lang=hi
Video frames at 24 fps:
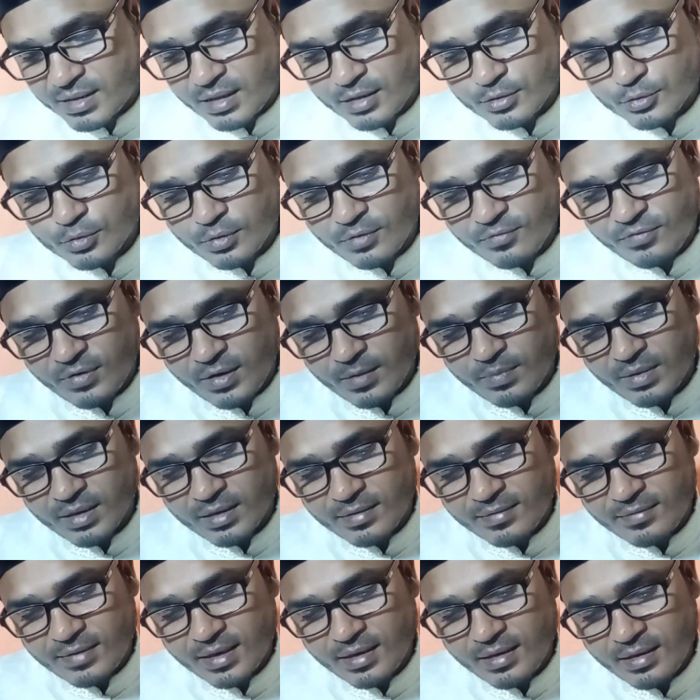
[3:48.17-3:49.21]
का जुल्फ़ा
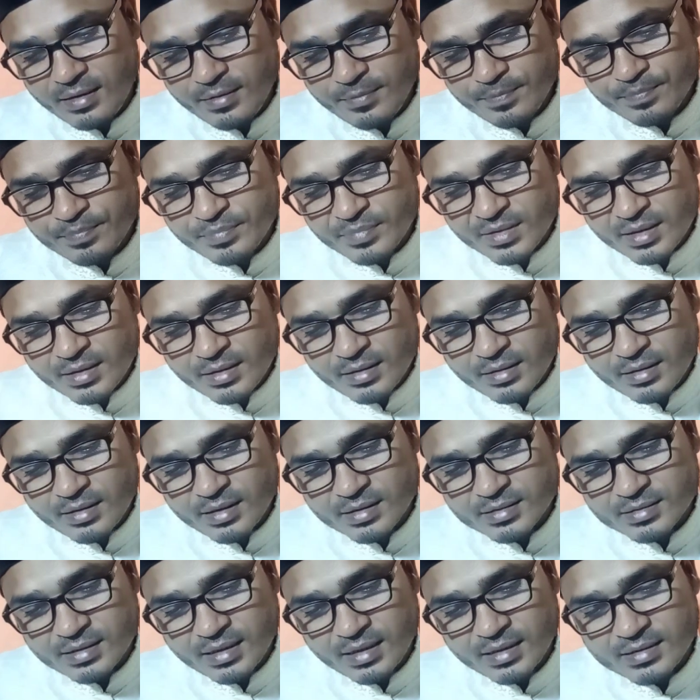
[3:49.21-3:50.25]
बनवाया
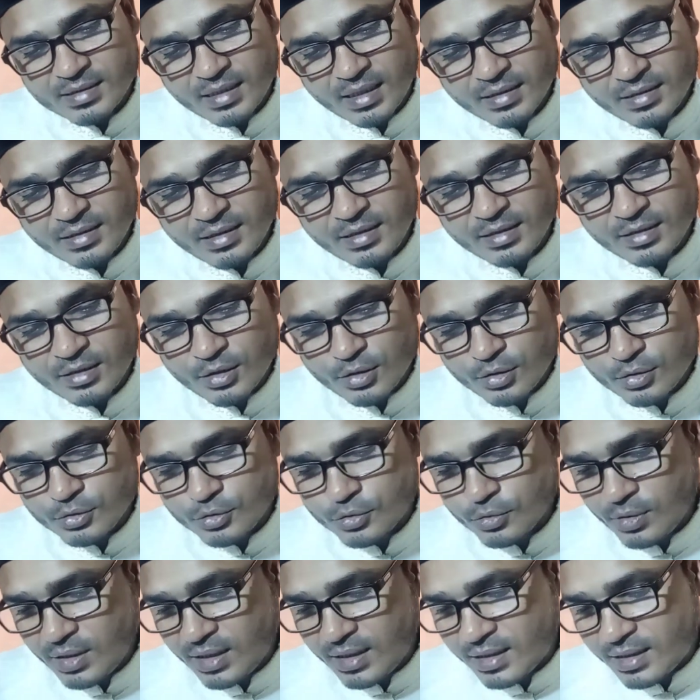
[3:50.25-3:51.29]
कि शहजादी
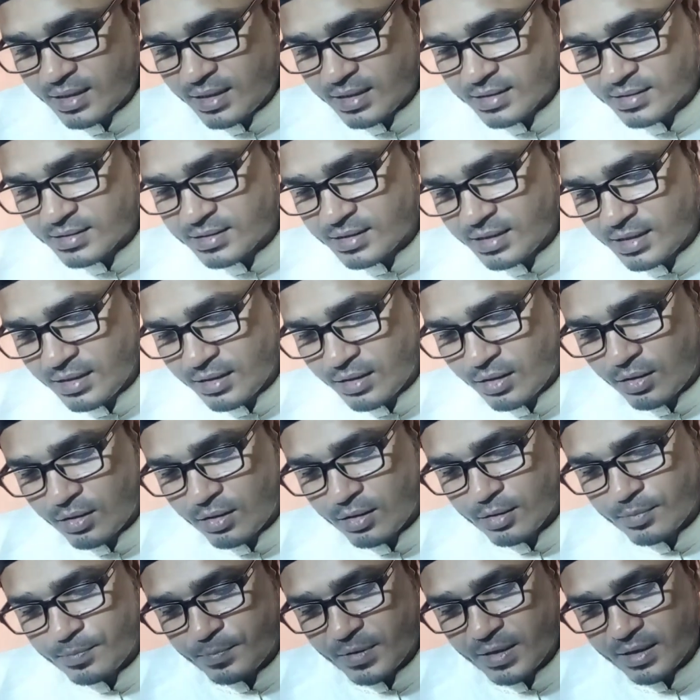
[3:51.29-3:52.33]
जुलेखा से
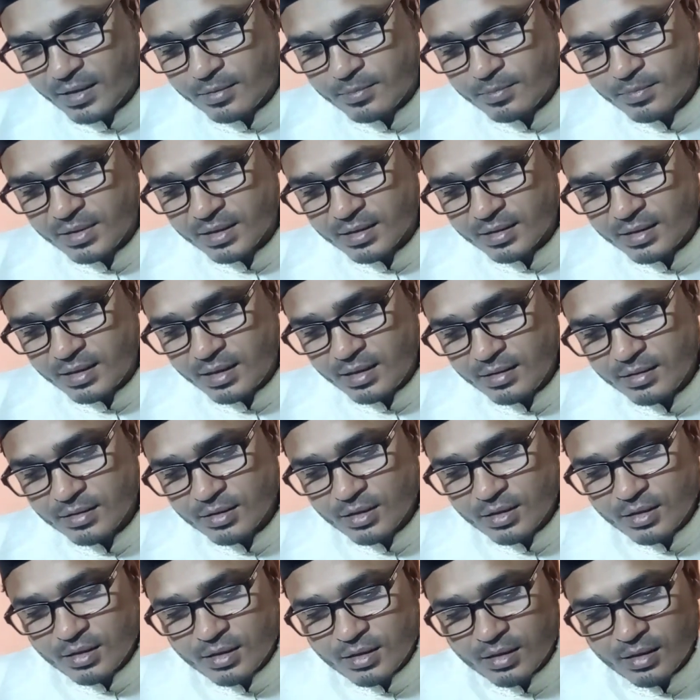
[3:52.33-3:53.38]
और पैगंबर का
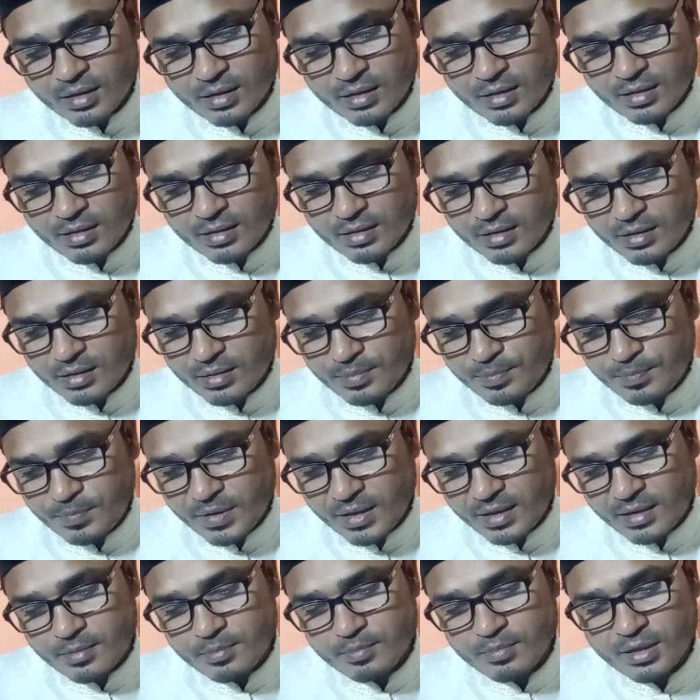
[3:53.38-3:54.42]

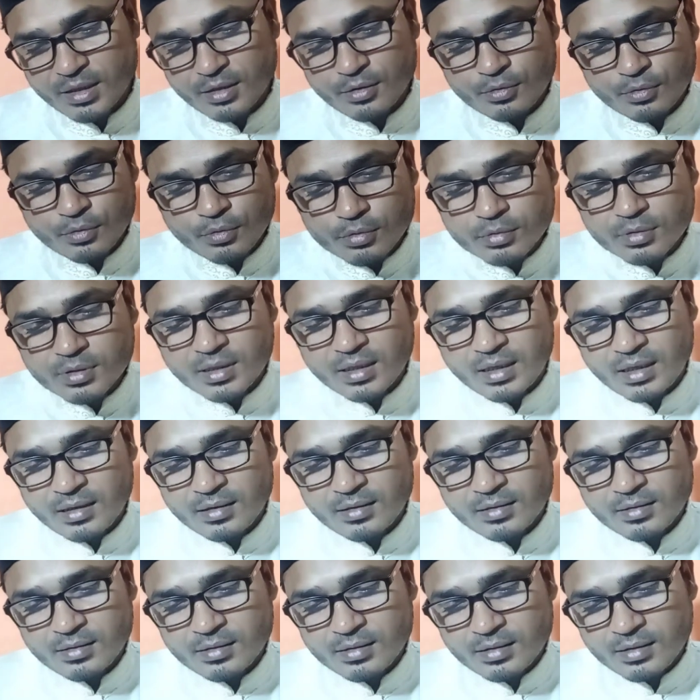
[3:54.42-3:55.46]
पैगंबर लूत का
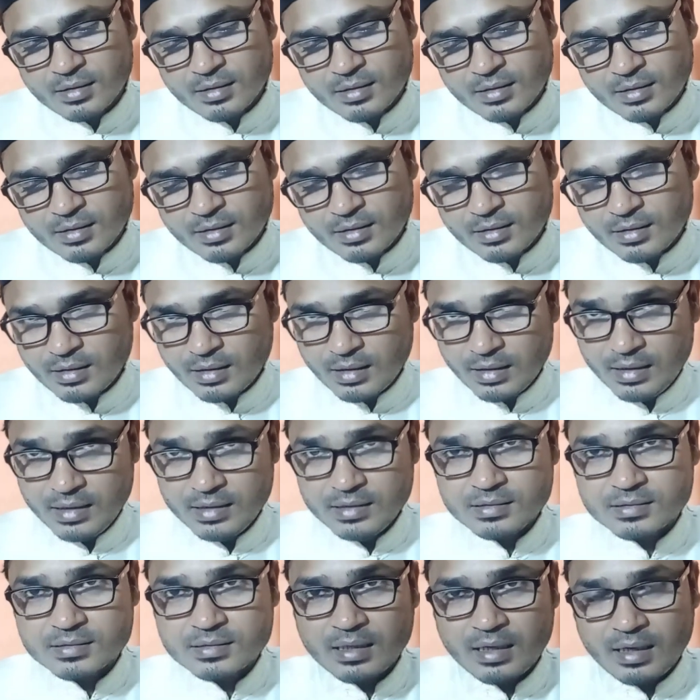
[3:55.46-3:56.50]

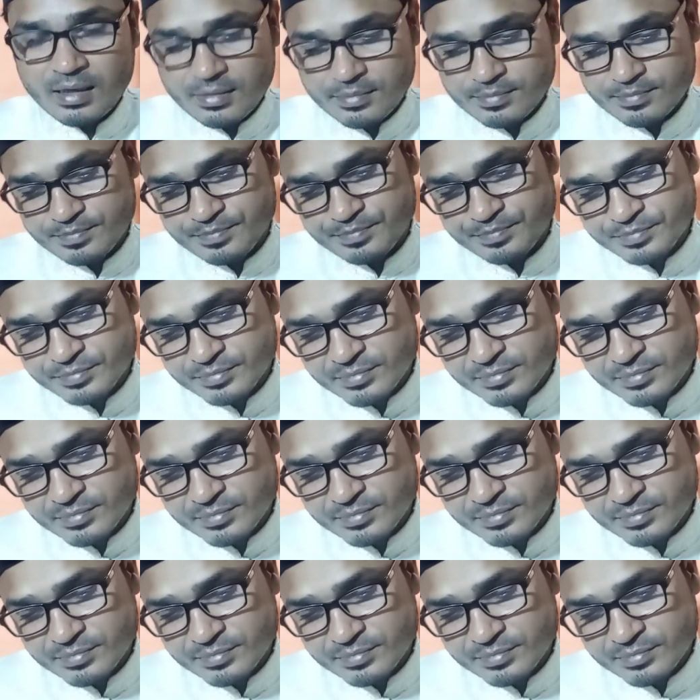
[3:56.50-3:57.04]
अलैहिस्सलाम